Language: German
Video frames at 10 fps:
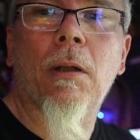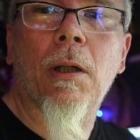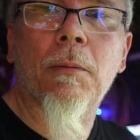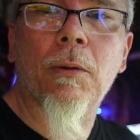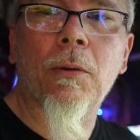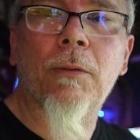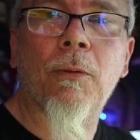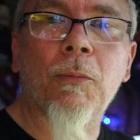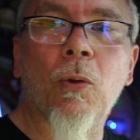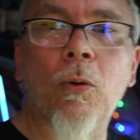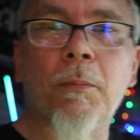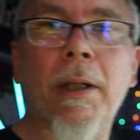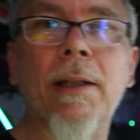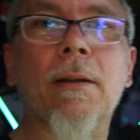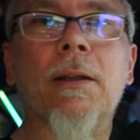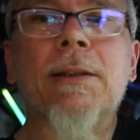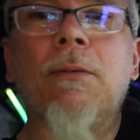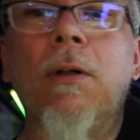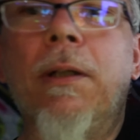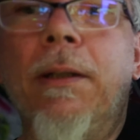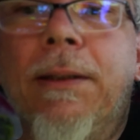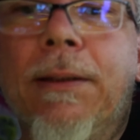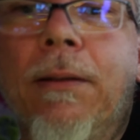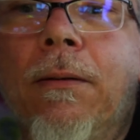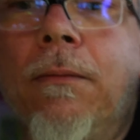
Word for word: Aber gut, vom Tonpegel hat es vorher jetzt